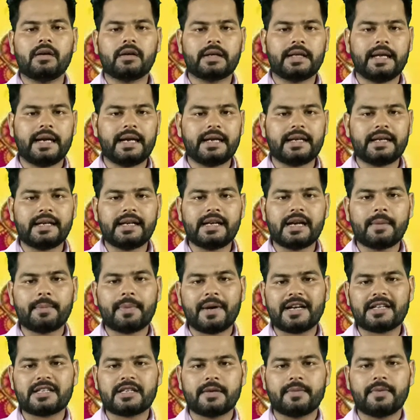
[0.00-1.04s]
ग्रेट इंडियन
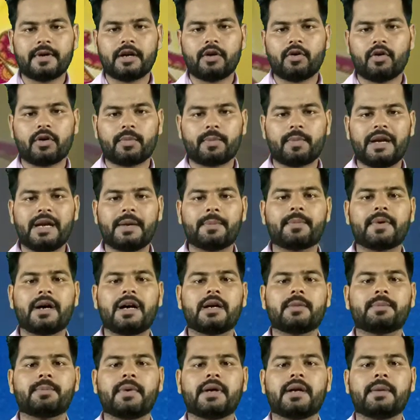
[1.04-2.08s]
फेस्टिवल और
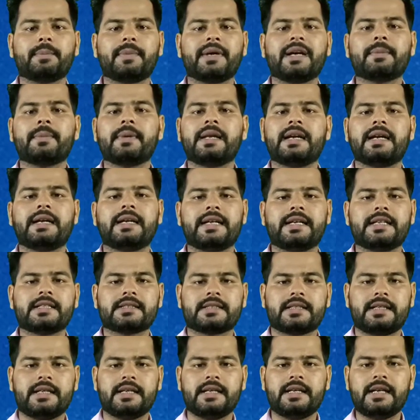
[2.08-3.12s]
फ्लिपकार्ट पर बिग बिलियन डेज
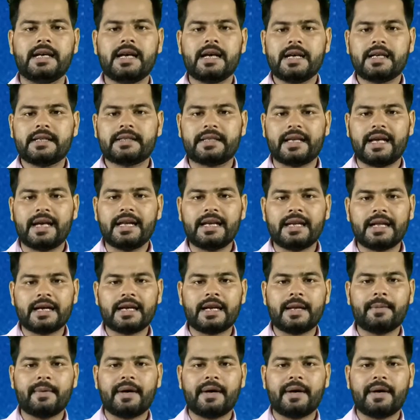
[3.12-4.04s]
की सेल लगने